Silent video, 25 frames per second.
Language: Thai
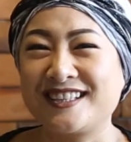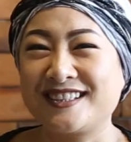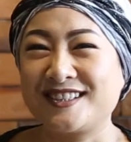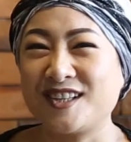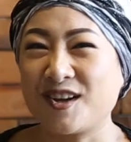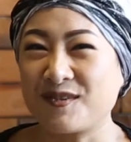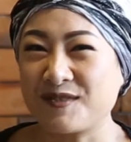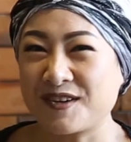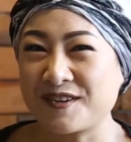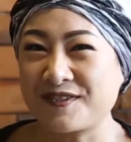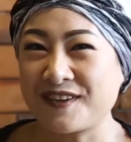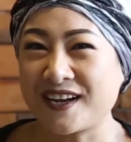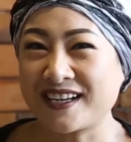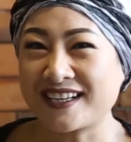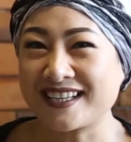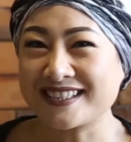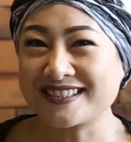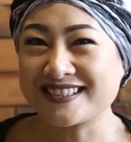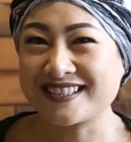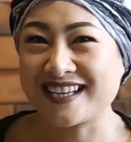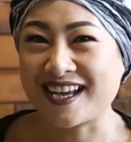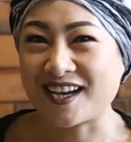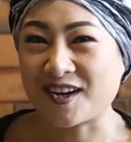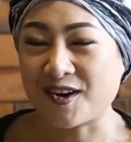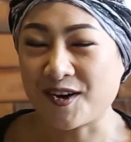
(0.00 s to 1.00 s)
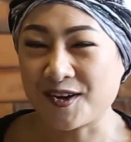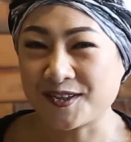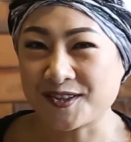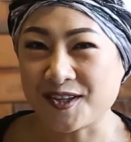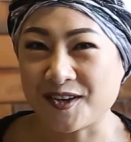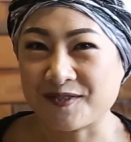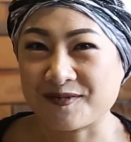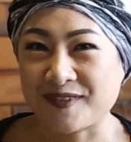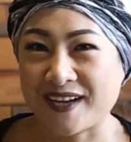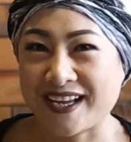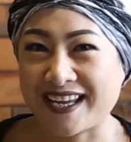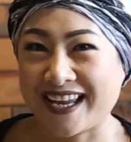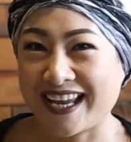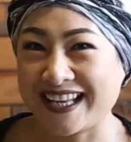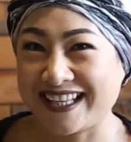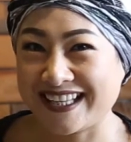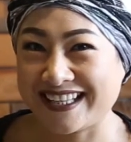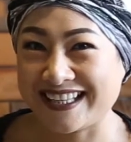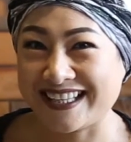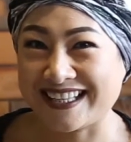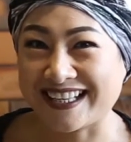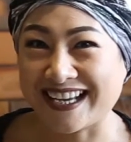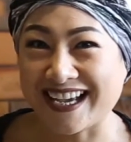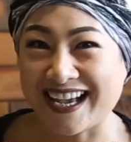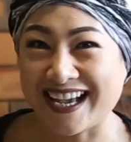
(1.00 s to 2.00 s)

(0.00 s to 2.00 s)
เรามาฟังลักษณะข้อต่อไปให้ดีๆ